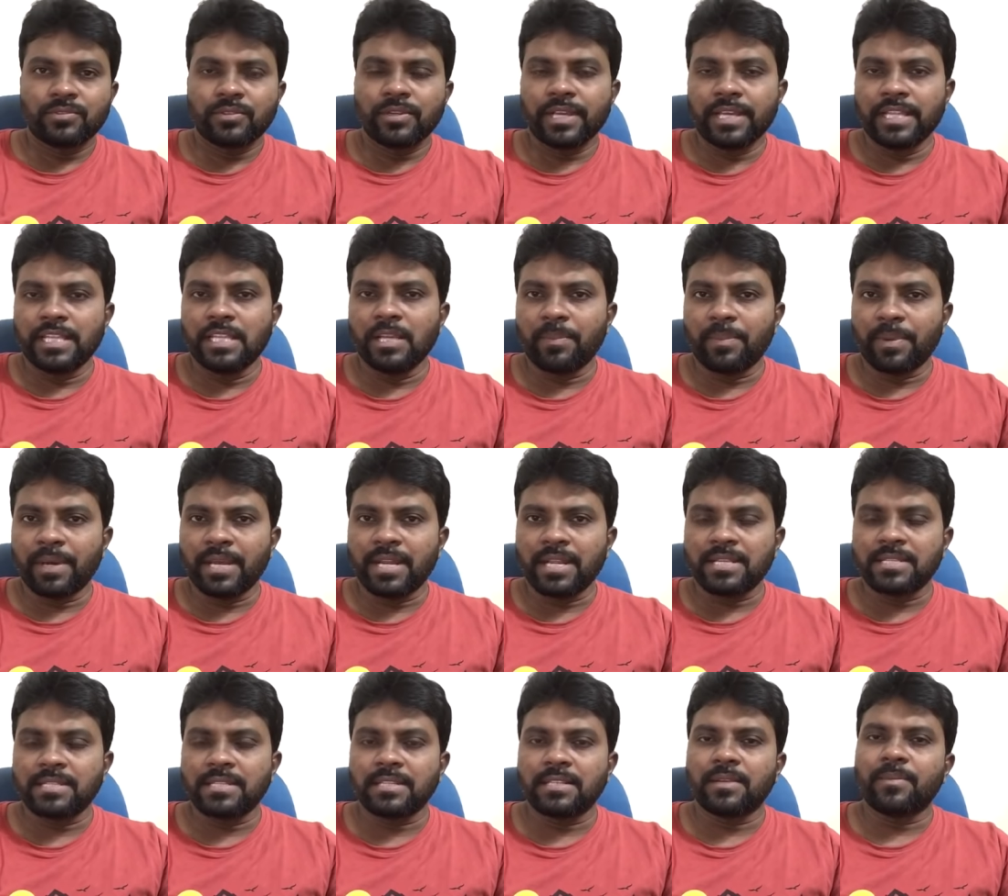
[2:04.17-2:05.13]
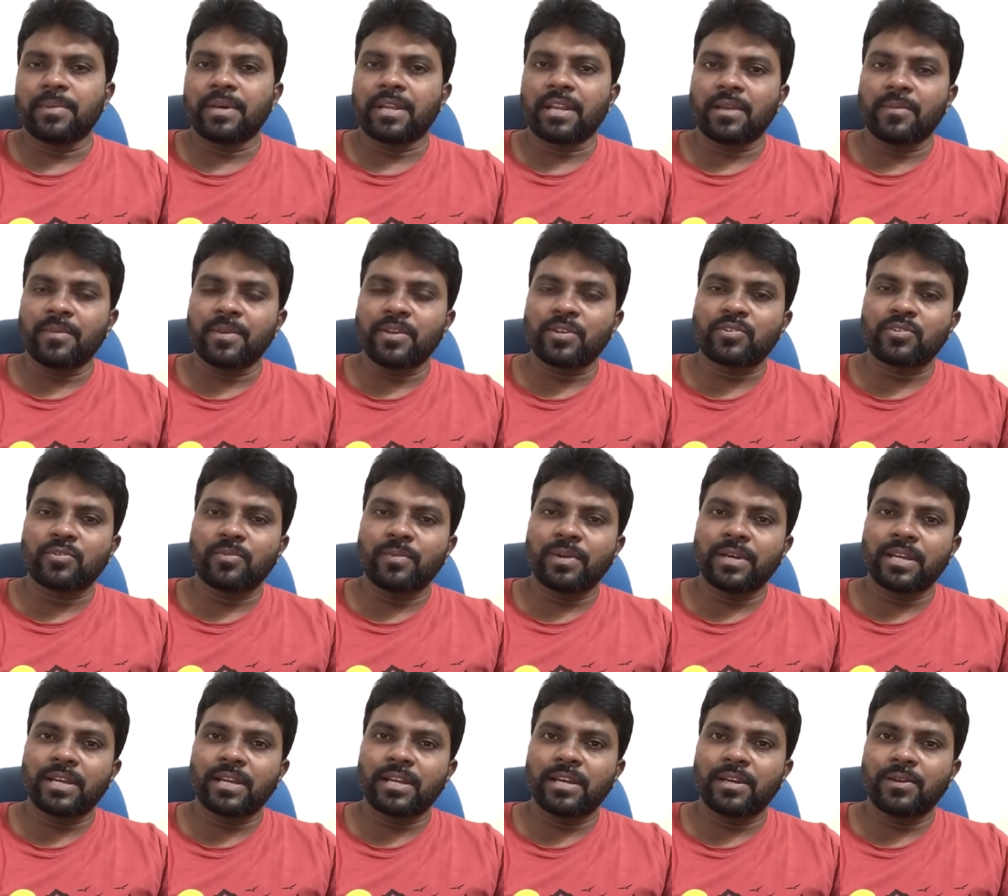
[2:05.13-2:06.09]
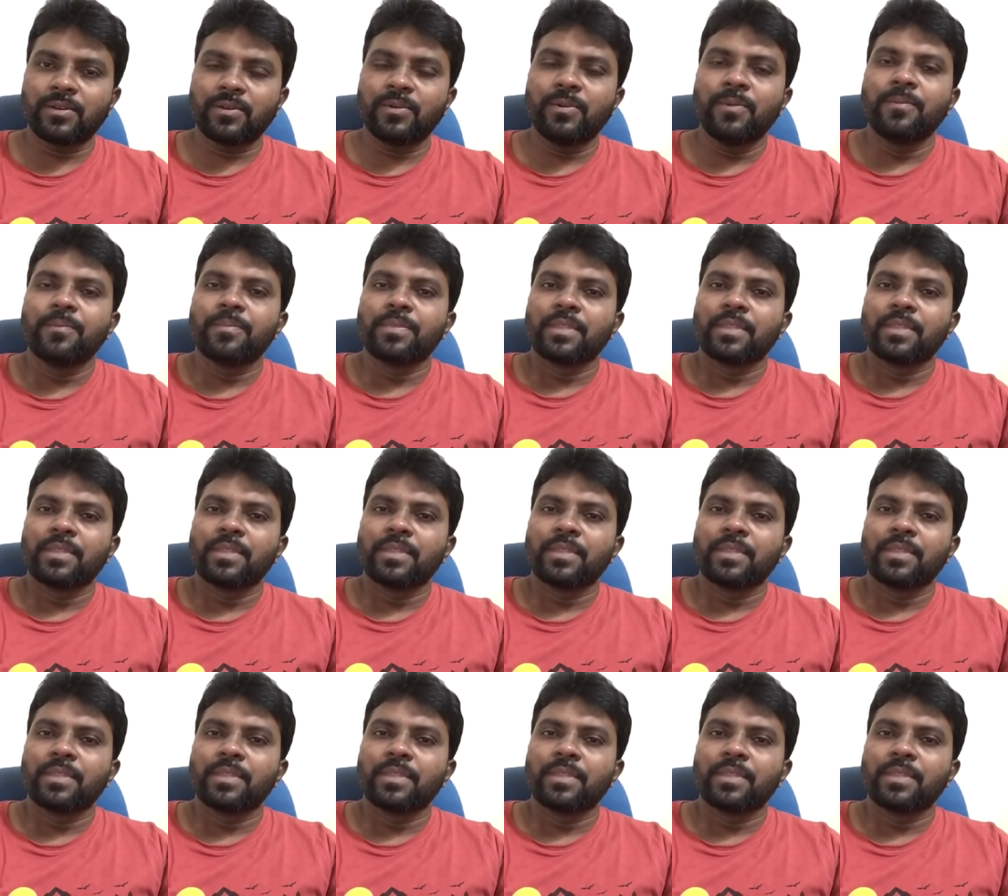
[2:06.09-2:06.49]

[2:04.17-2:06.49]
సో ఇది పరిస్థితి మరి రమేష్ కుమార్ గారు